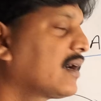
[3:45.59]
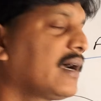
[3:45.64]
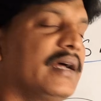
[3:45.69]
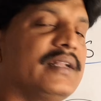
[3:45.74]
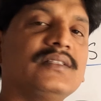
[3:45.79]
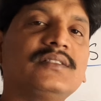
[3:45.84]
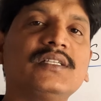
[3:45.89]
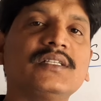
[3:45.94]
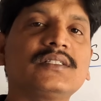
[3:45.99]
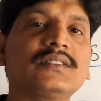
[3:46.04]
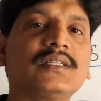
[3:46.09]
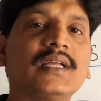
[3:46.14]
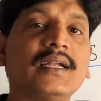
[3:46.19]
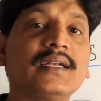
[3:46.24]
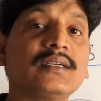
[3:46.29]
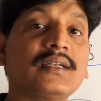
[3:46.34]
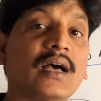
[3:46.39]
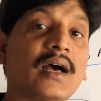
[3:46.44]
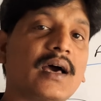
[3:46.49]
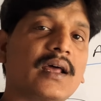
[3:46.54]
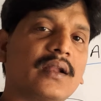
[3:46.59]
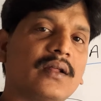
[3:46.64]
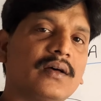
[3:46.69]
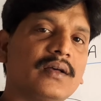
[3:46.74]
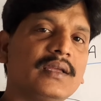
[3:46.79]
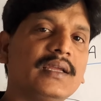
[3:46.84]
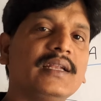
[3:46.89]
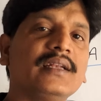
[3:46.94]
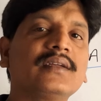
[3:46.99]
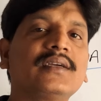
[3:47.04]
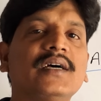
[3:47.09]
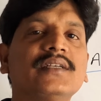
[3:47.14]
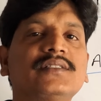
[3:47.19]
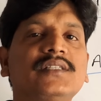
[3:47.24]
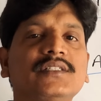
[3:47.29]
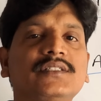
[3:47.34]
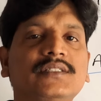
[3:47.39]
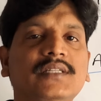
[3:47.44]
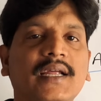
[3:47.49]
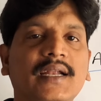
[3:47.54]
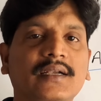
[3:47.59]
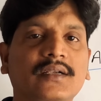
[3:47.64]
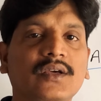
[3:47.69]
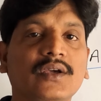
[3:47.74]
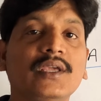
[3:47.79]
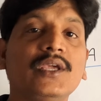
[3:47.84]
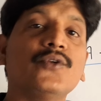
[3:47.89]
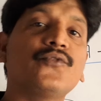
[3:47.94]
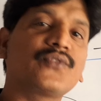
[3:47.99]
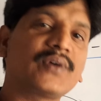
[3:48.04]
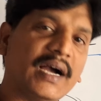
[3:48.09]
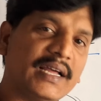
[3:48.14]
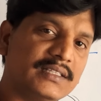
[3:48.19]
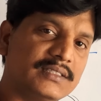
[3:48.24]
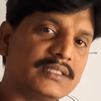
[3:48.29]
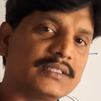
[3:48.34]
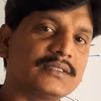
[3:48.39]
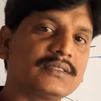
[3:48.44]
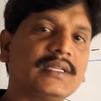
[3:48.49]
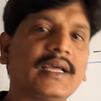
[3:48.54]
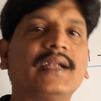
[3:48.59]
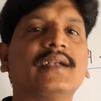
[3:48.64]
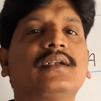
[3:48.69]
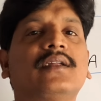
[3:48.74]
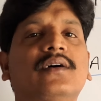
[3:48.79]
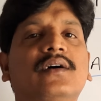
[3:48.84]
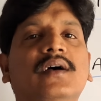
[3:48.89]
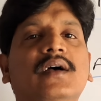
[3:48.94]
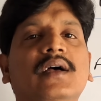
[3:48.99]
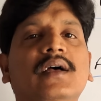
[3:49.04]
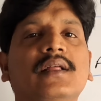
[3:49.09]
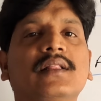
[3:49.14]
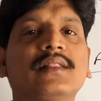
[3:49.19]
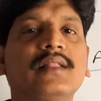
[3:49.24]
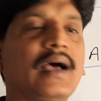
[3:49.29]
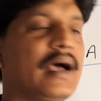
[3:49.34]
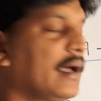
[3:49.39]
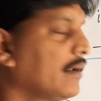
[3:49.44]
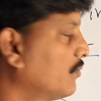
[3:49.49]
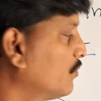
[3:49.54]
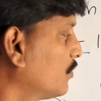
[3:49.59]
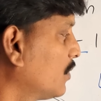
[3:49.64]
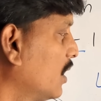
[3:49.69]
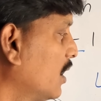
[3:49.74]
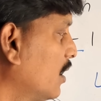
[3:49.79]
కన్సిస్టెంట్ ఆర్ ఇన్కన్సిస్టెంట్ ఇఫ్ కన్సిస్టెంట్ దాన్